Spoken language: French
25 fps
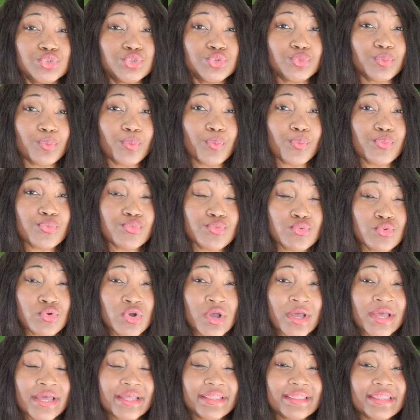du pouls,
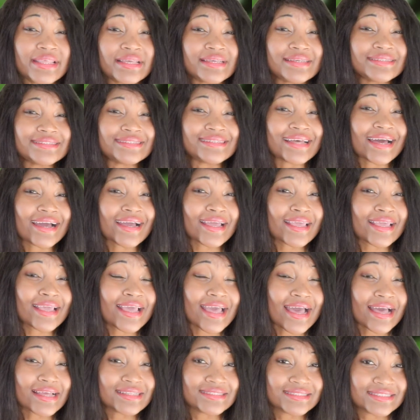des arrêts
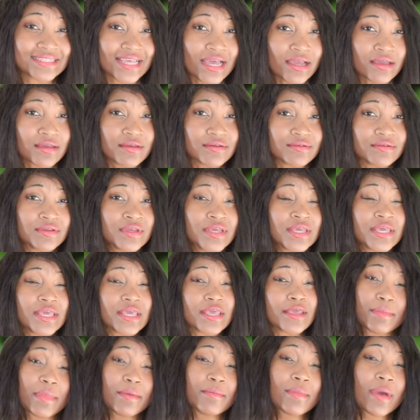cardiaques
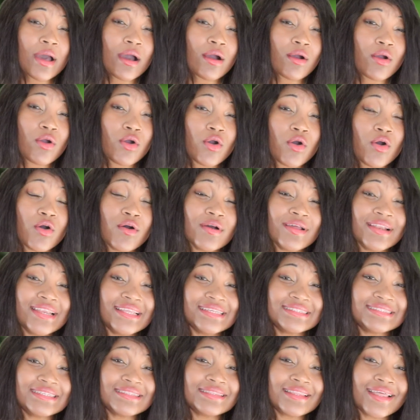et même encore
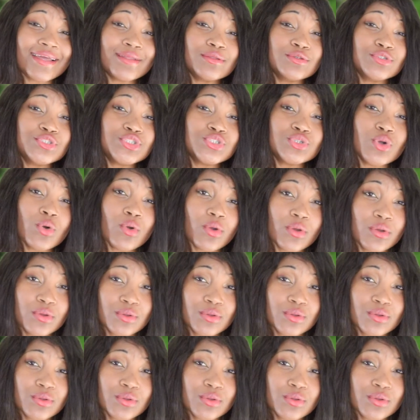les états de choc.